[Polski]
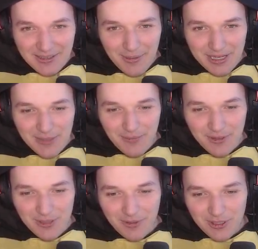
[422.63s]
Dobra,
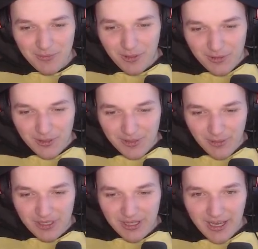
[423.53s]
szybko, szybko, szybko. Musimy
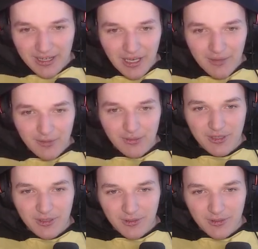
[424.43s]
zrobić tak. no.